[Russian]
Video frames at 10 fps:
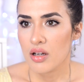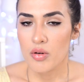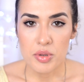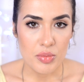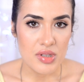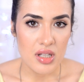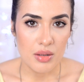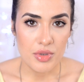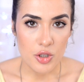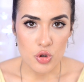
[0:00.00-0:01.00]
В общем и
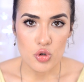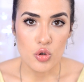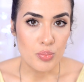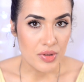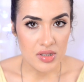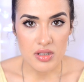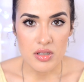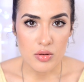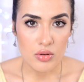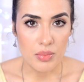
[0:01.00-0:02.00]
целом, я чуть-чуть
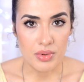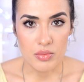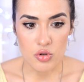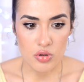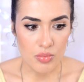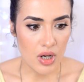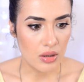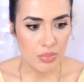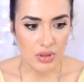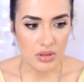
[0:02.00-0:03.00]
подзатянула, потому что
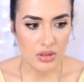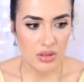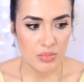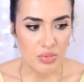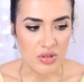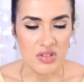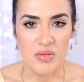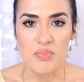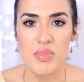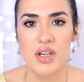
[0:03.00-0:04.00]
март был просто
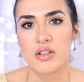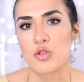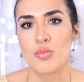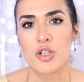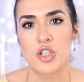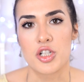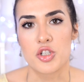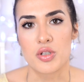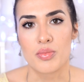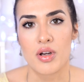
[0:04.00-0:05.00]
мега
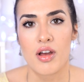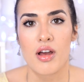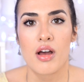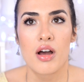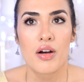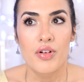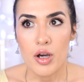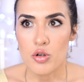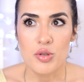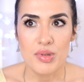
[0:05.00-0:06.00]
сумасшедшим. В
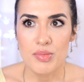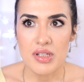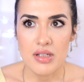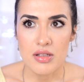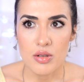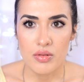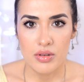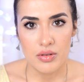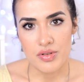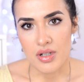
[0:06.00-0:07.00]
хорошем смысле
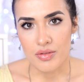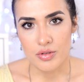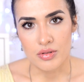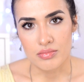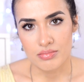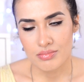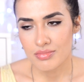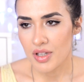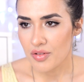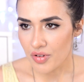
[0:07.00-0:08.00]
слова, но все равно.
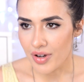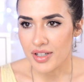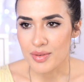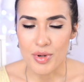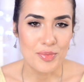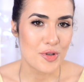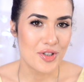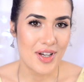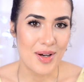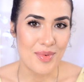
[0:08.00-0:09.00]
Фавориты мы
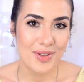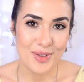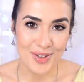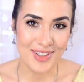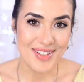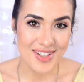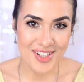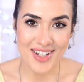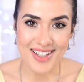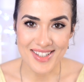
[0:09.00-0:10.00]
обсуждаем только
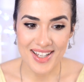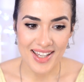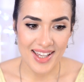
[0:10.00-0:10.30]
сейчас.